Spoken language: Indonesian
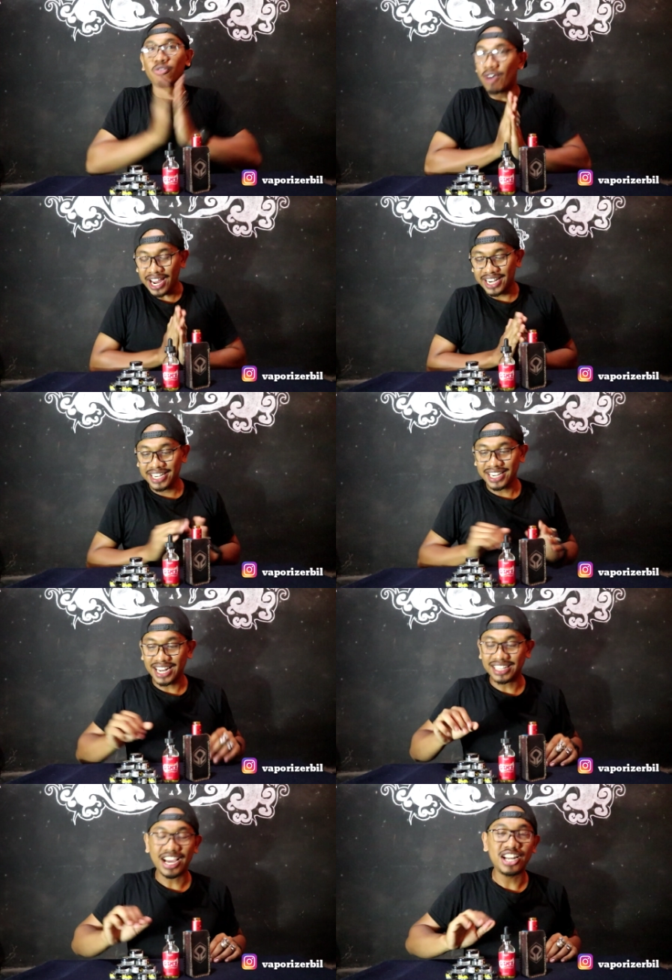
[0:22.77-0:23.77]
gue kali ini
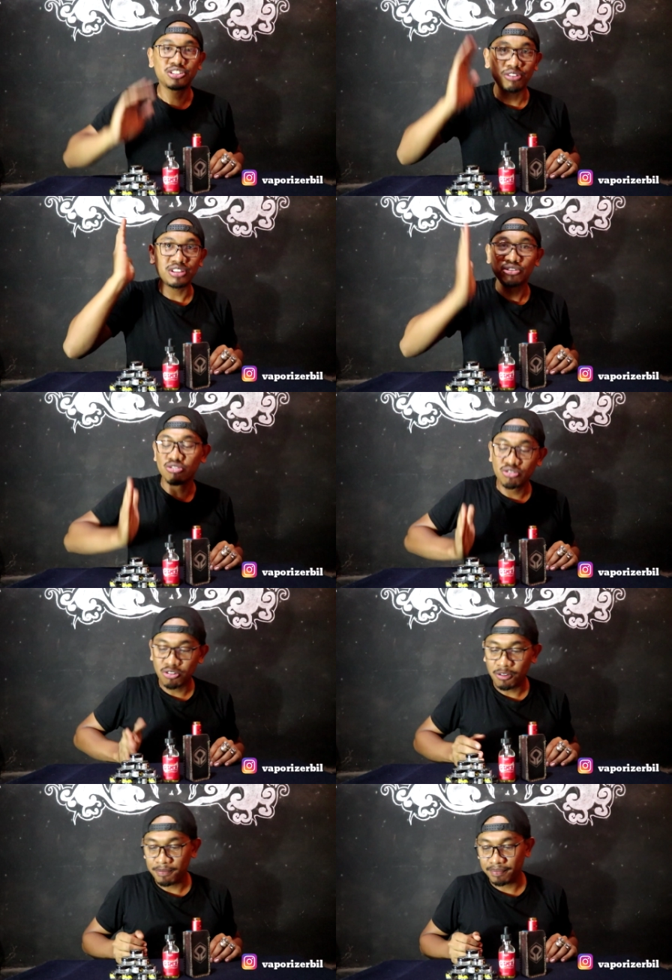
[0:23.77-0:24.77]
kedatangan
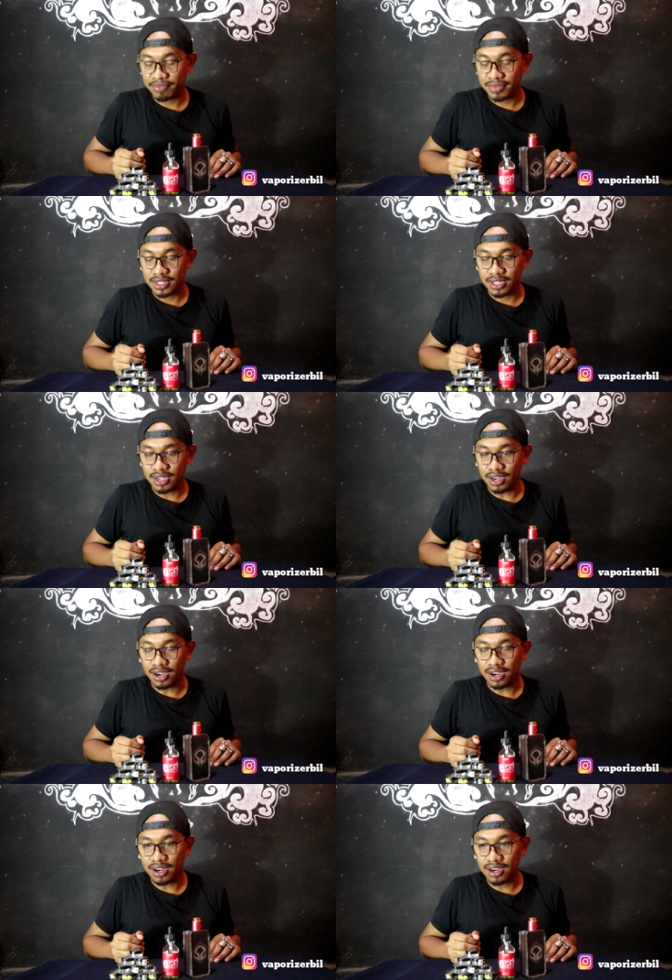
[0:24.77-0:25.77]
suatu
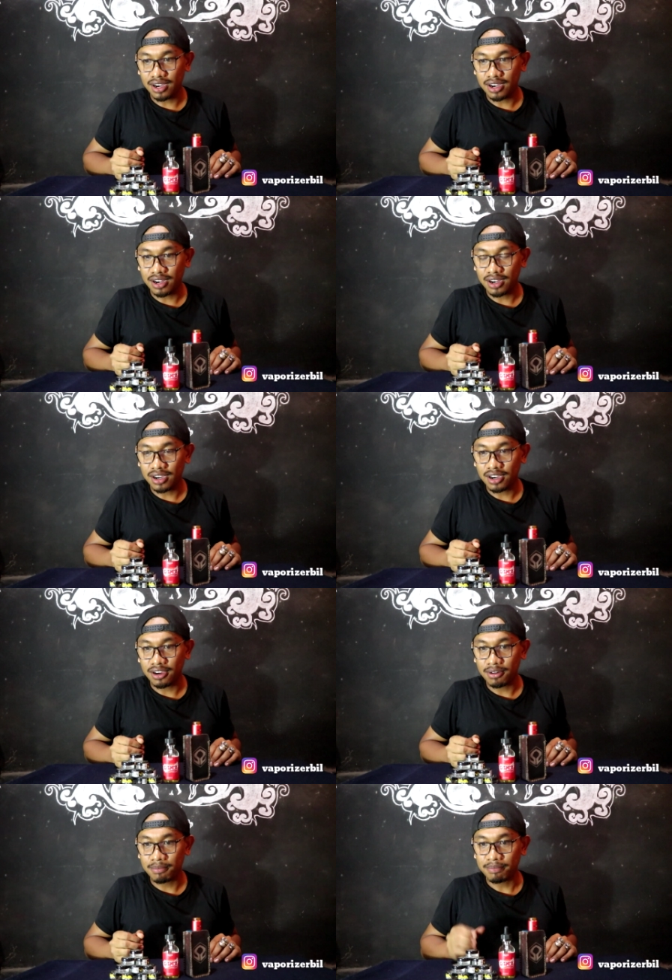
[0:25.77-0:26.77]

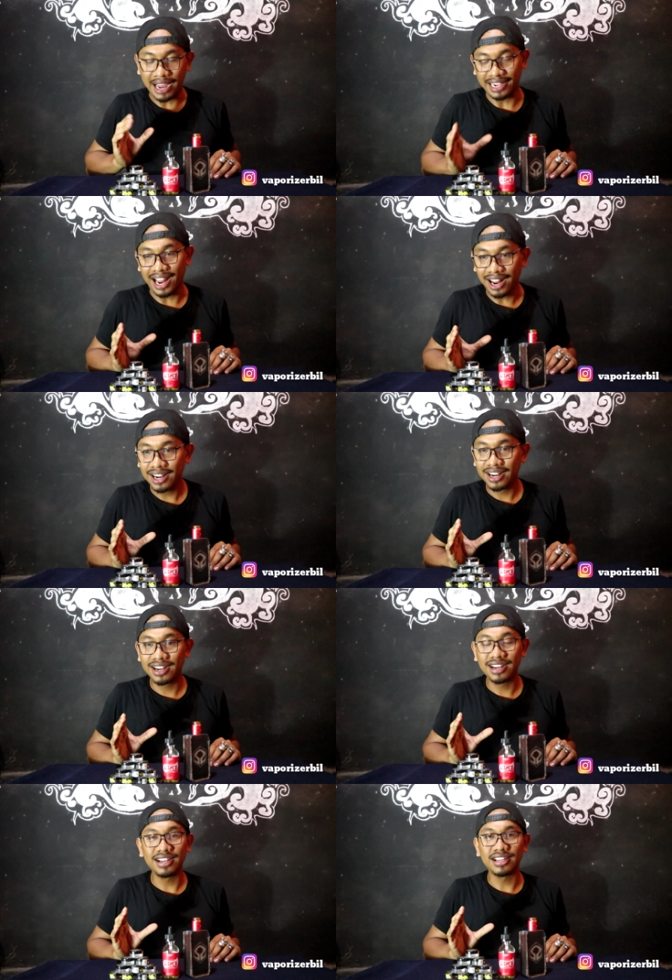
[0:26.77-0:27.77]
uh, barang
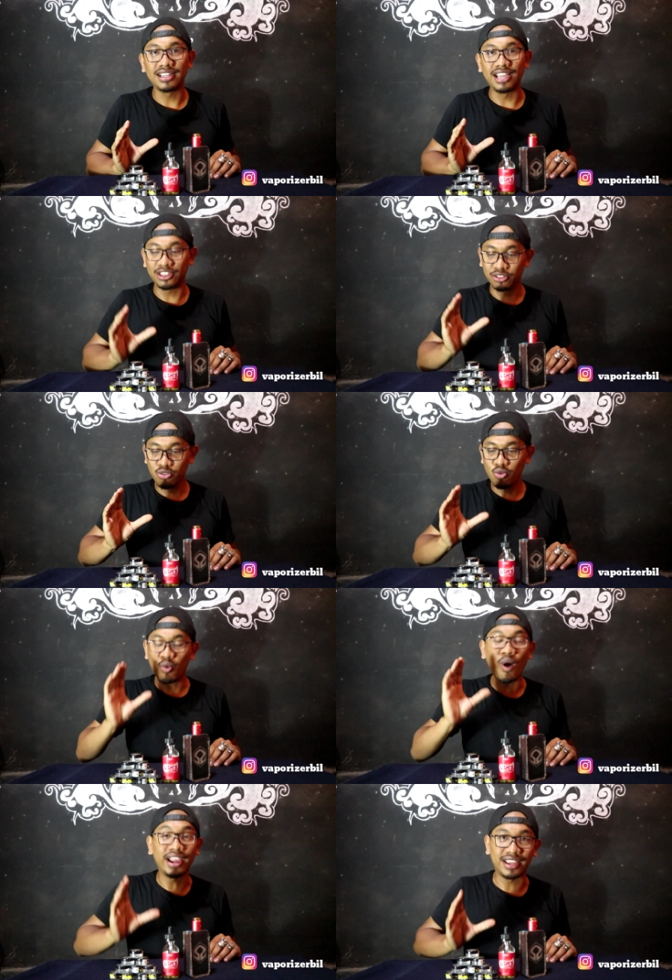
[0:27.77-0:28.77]
yaitu
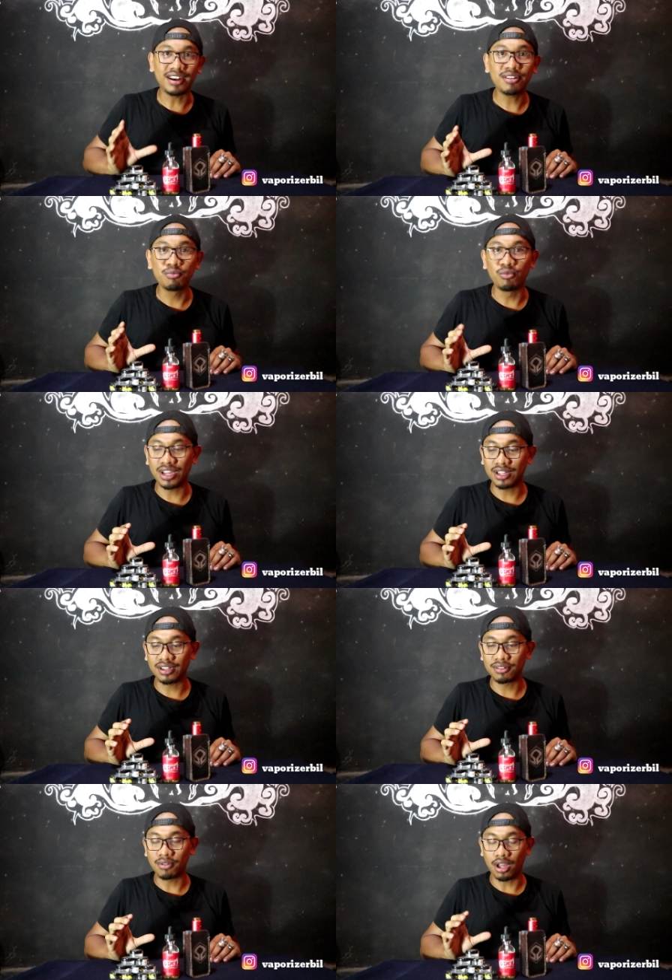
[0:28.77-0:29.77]
wire
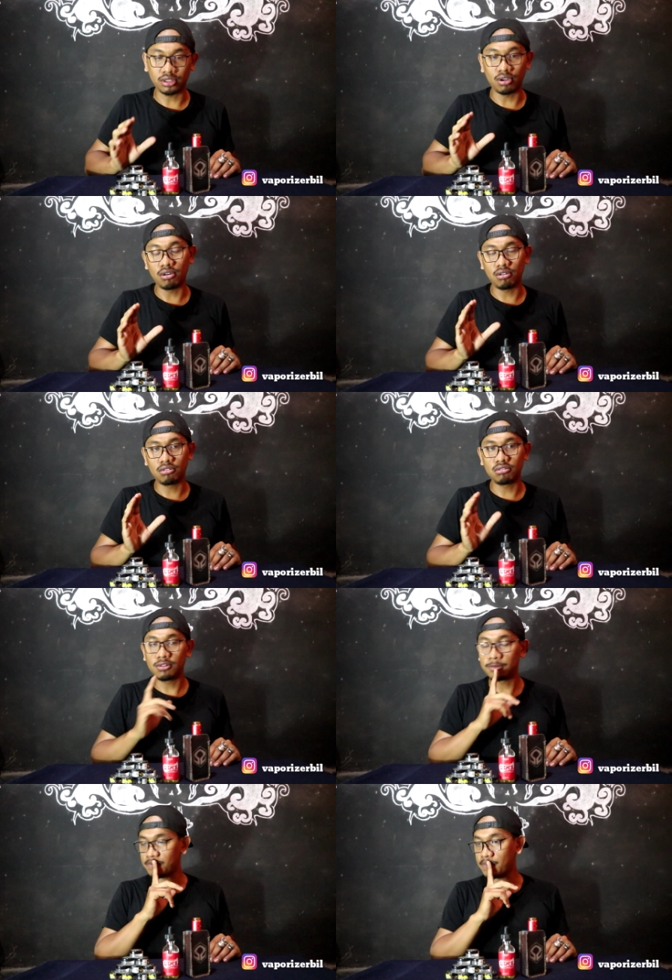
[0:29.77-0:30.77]
atau
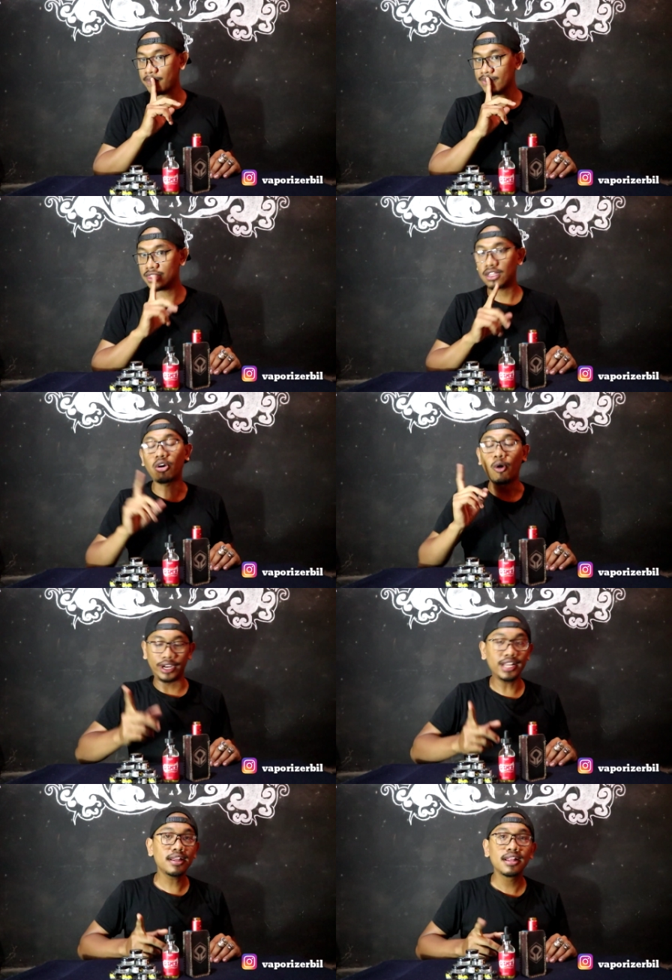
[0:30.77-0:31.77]

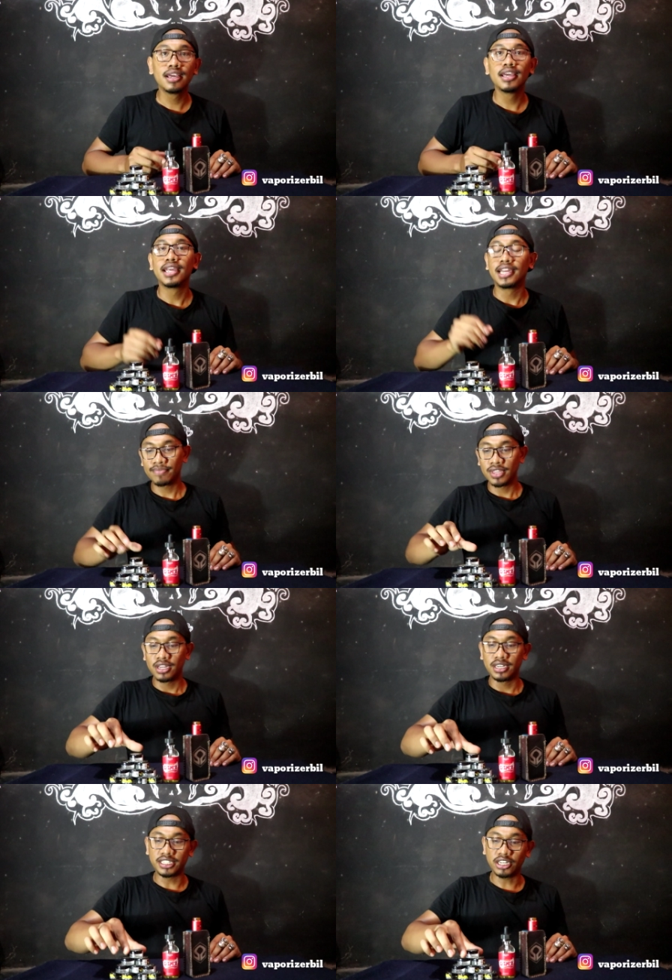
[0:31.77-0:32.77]
coil.
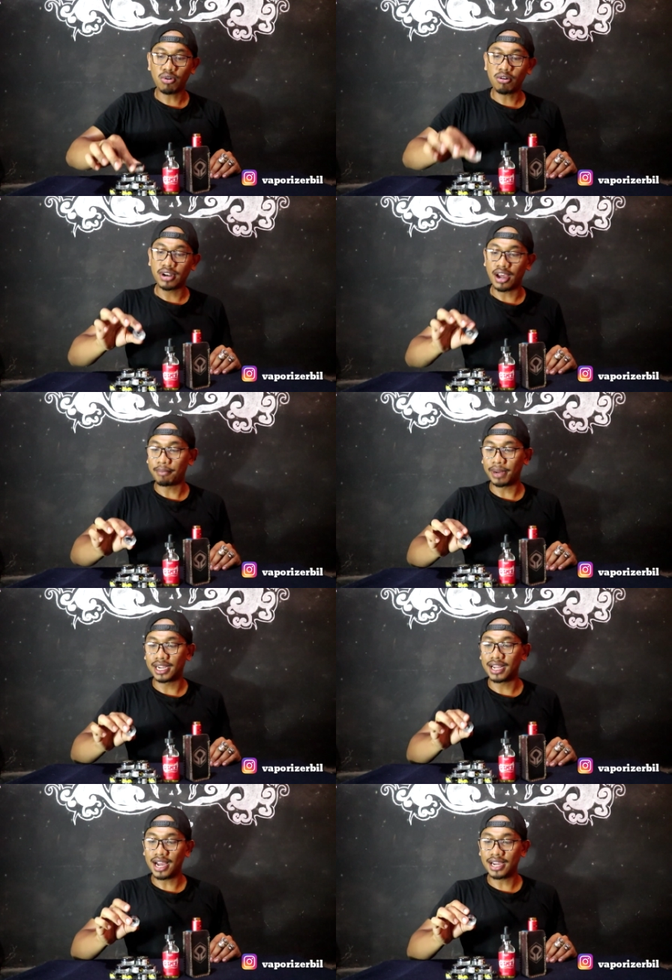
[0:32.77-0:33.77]
Di sini gue udah
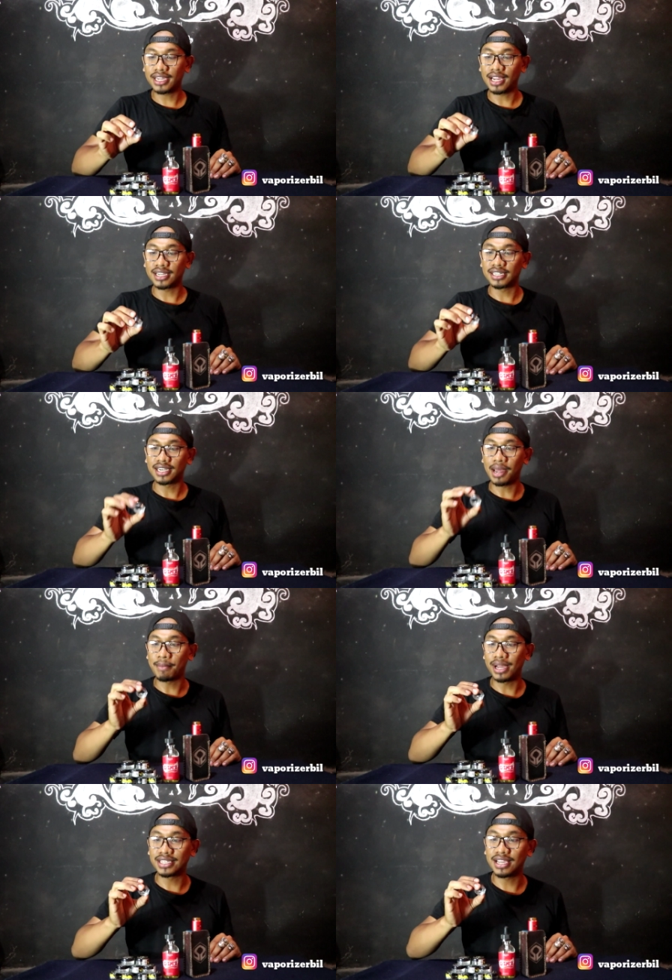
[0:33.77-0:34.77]
megang yang
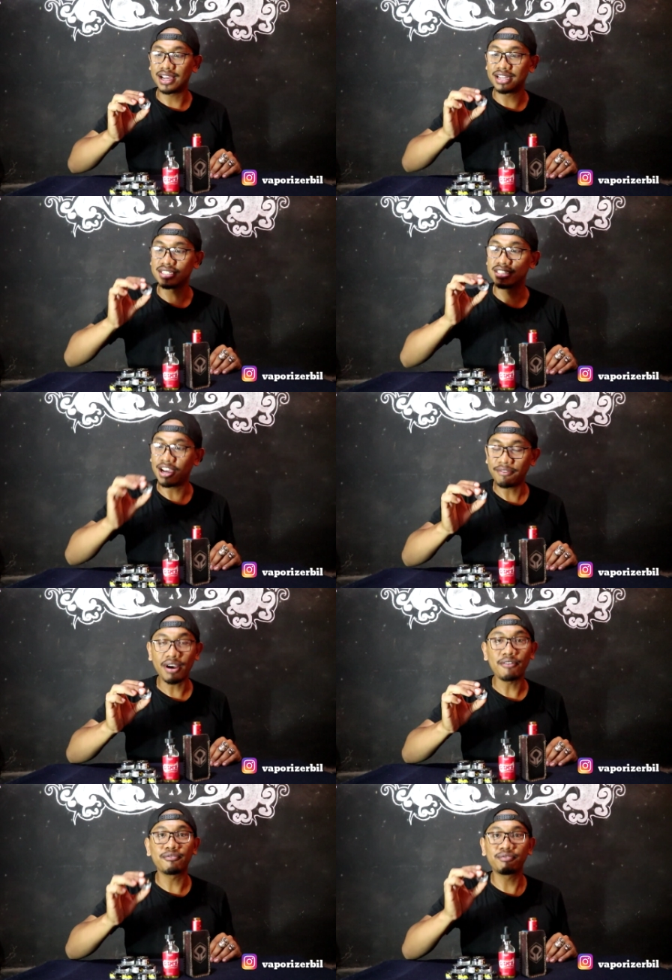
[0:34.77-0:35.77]
namanya
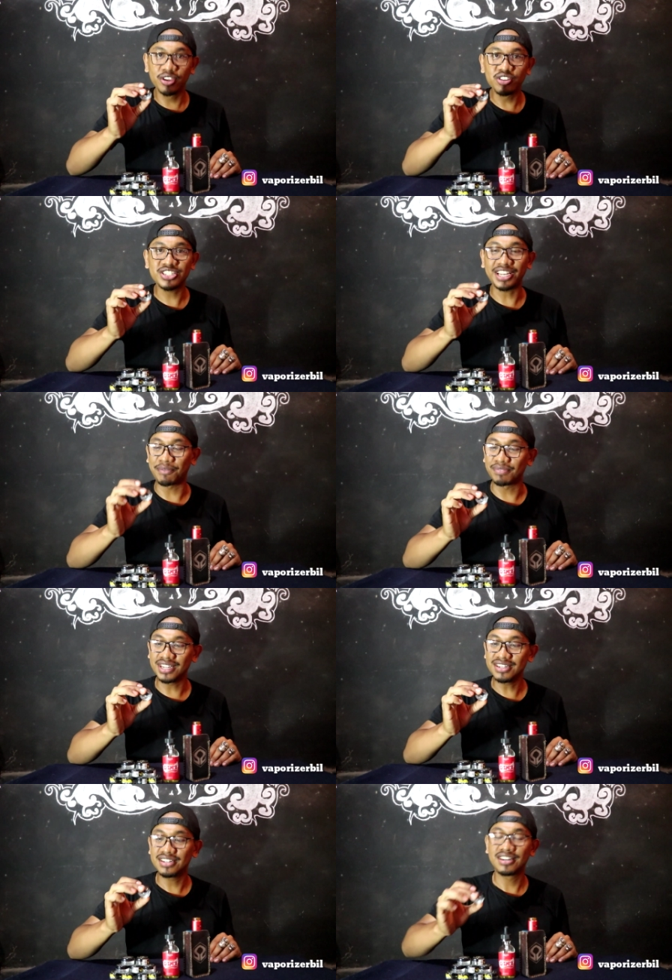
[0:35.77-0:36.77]
Java Fuse
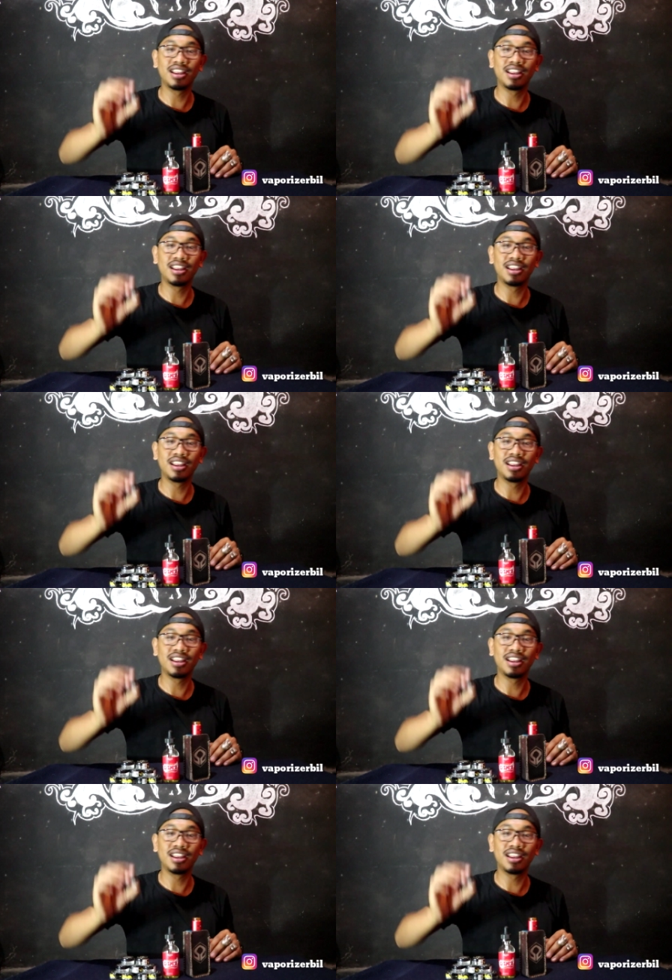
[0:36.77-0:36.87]
Clapton